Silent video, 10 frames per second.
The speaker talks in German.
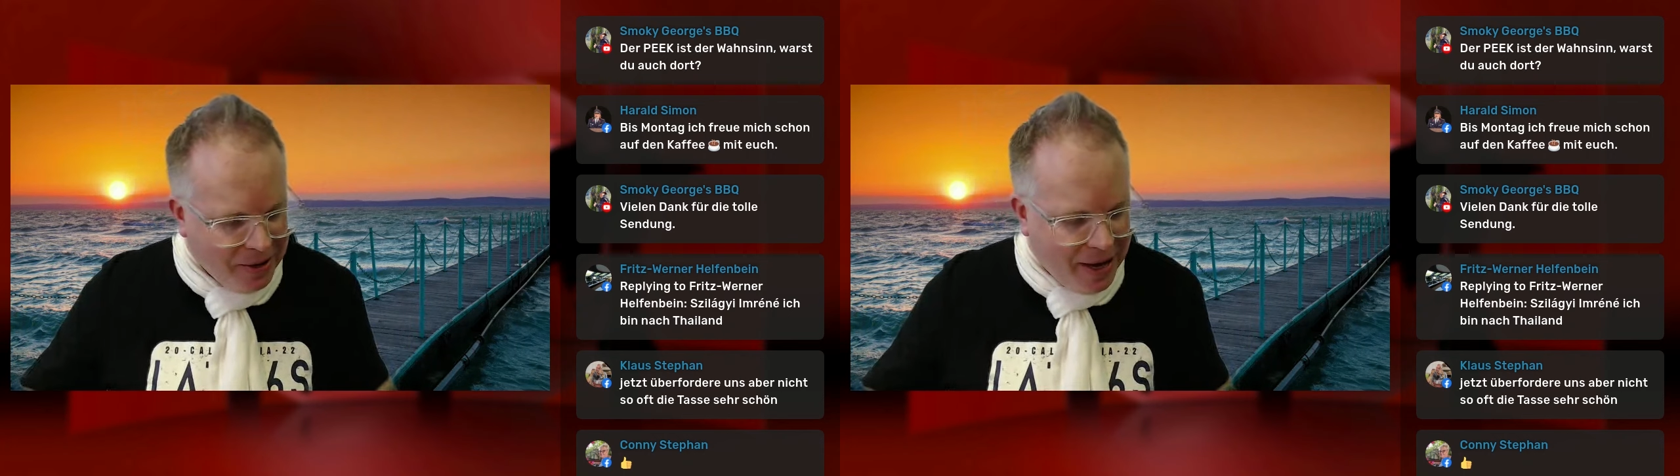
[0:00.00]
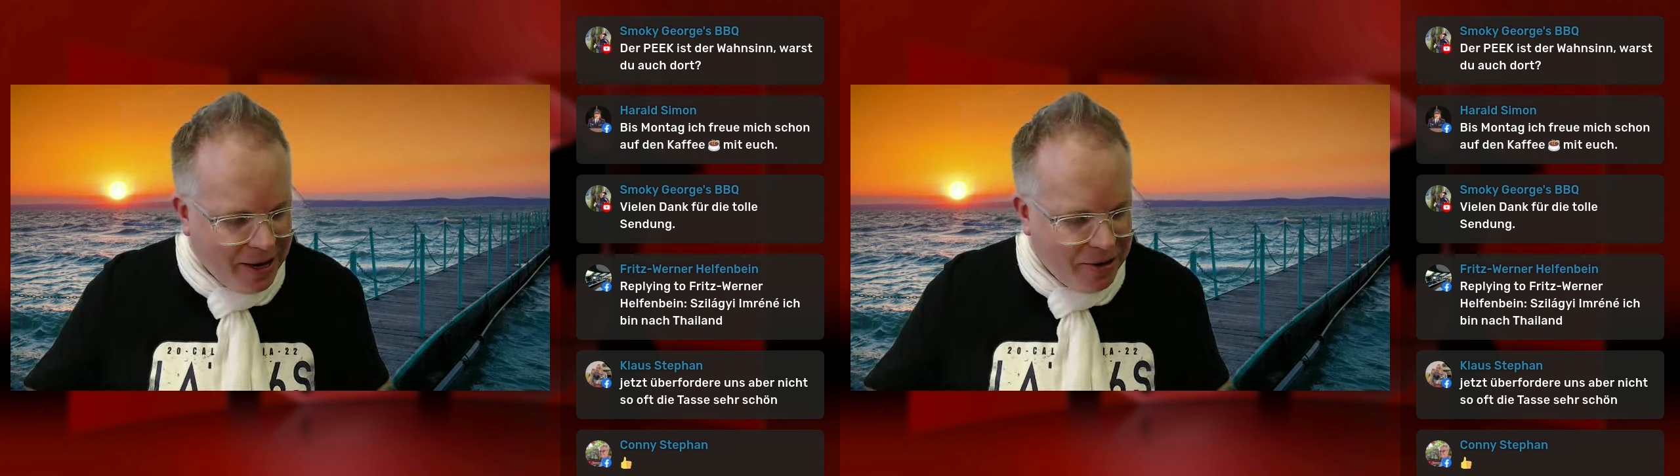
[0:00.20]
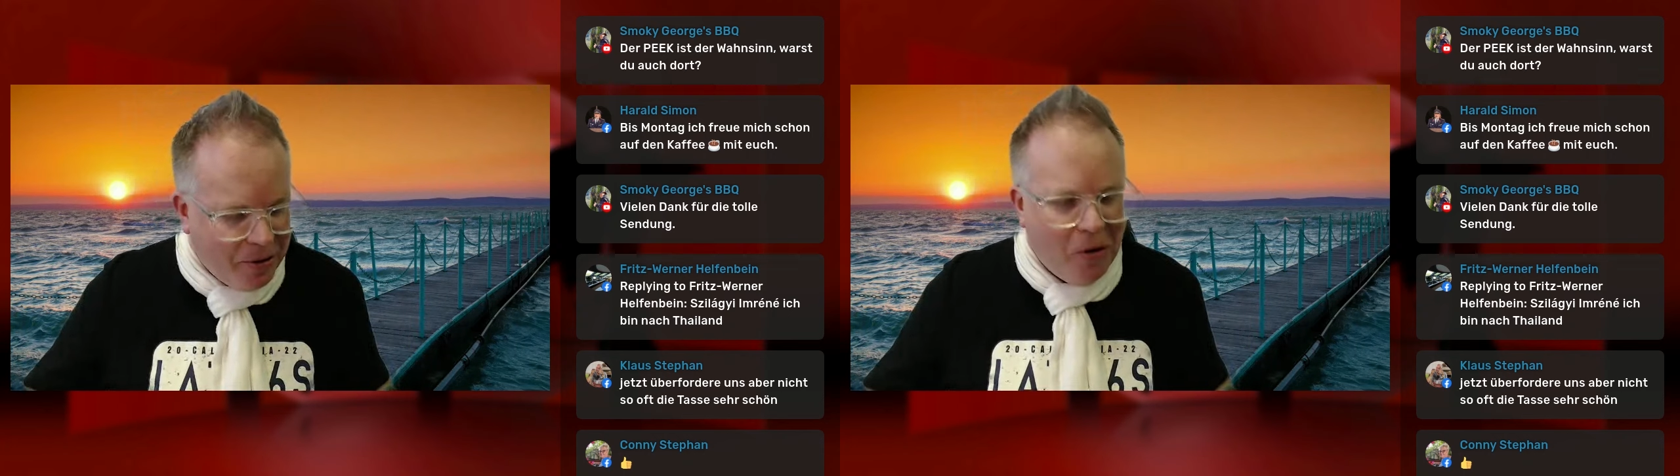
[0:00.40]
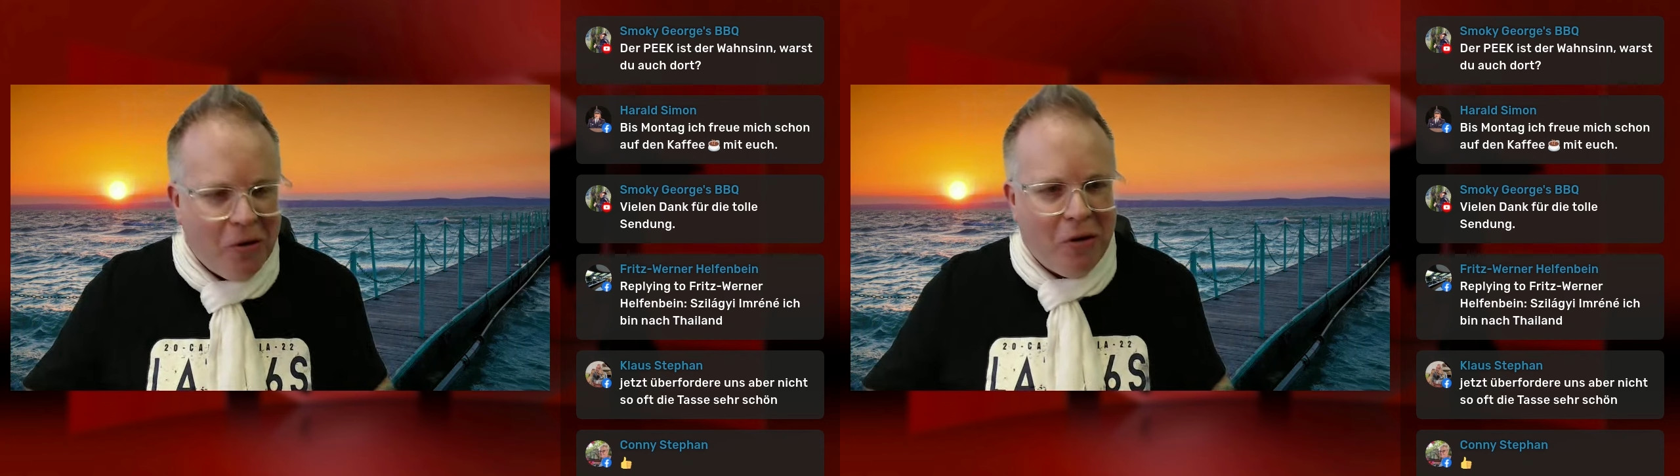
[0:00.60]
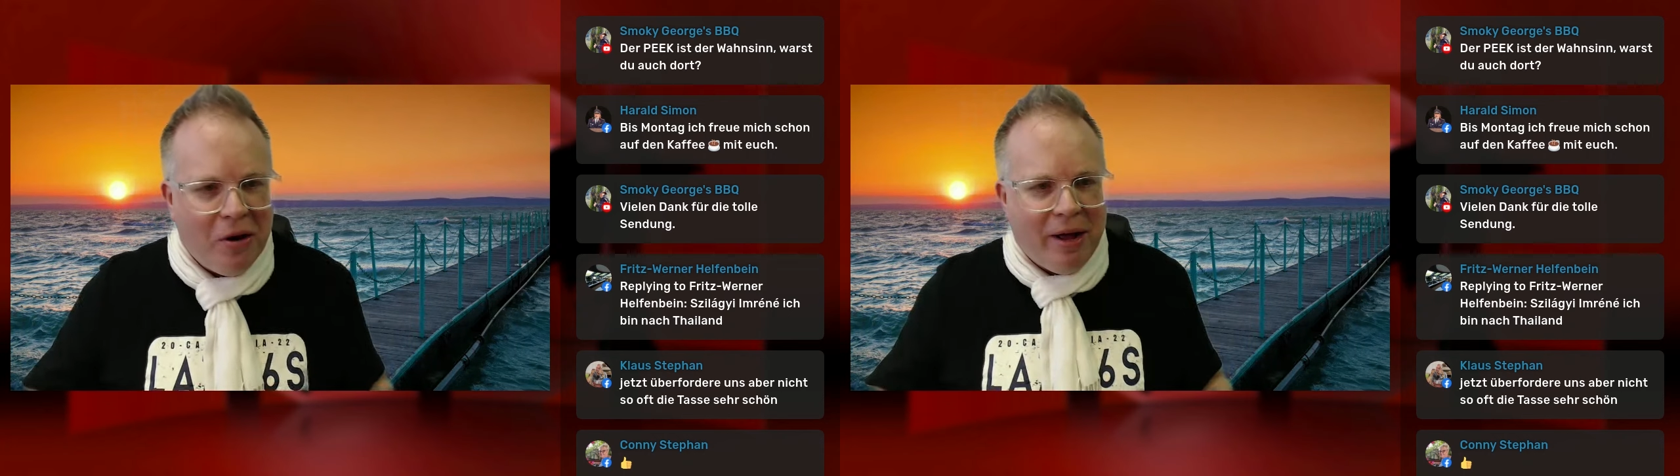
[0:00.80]
keine
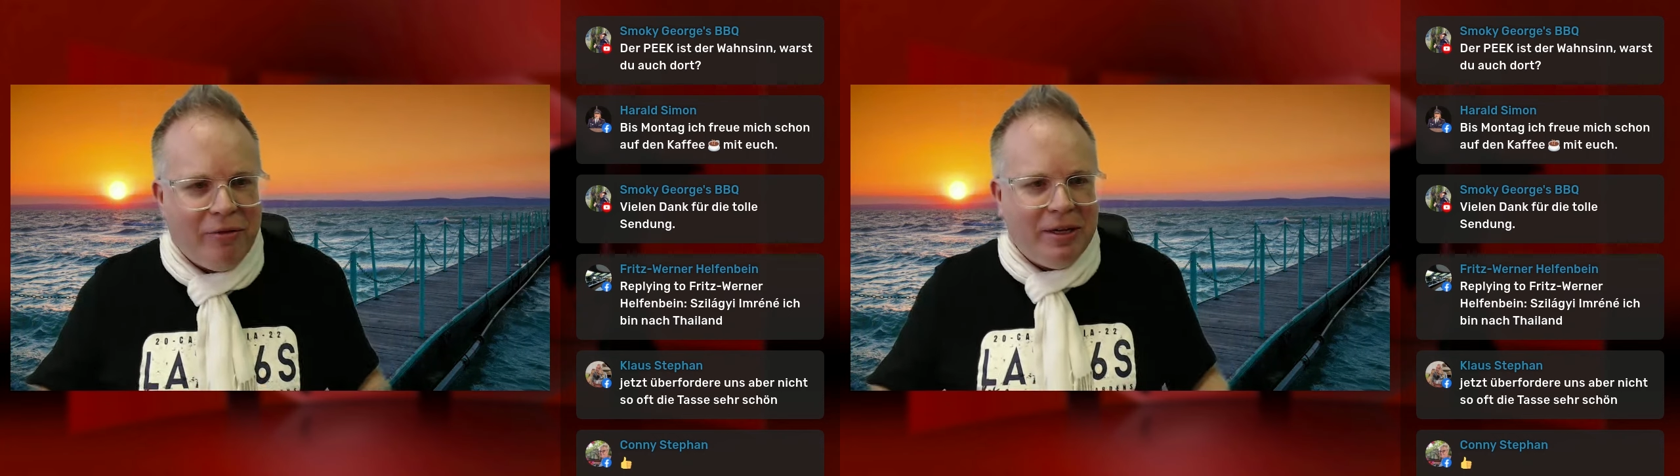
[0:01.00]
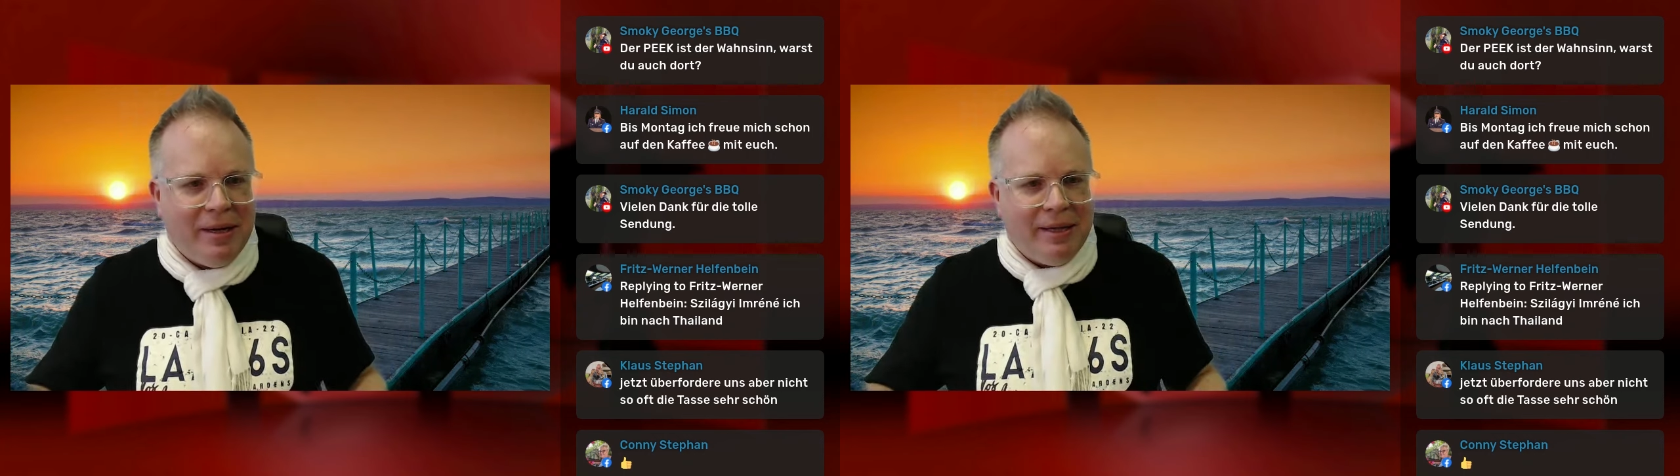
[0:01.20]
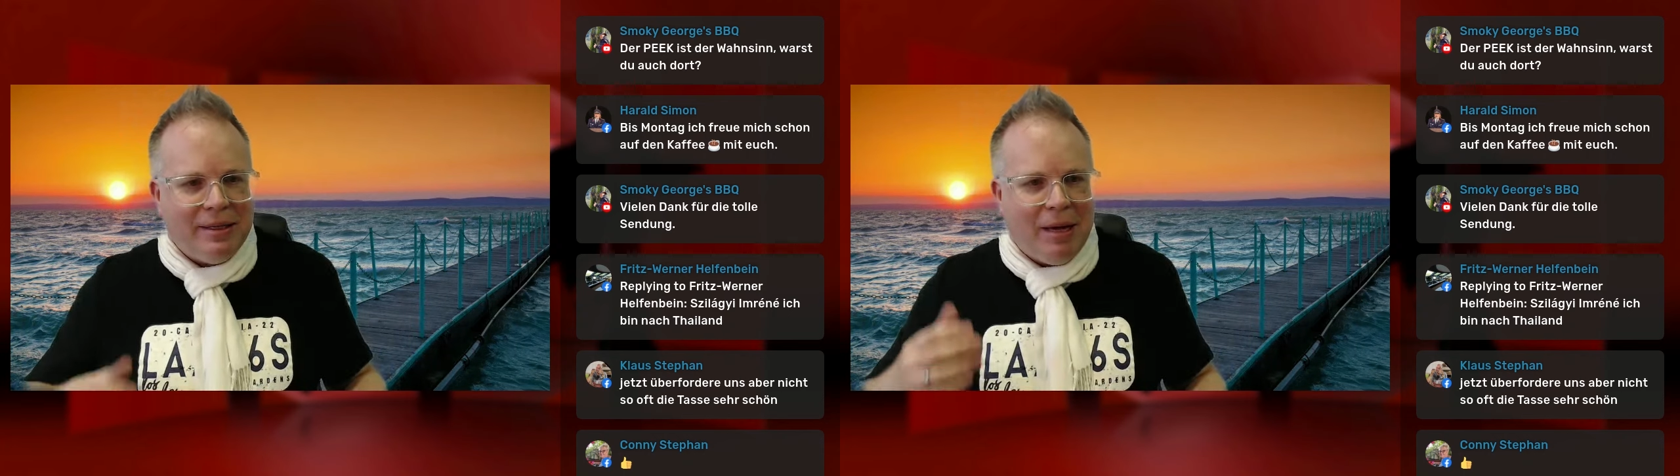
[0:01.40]
Hongkong-Kaffeetasse,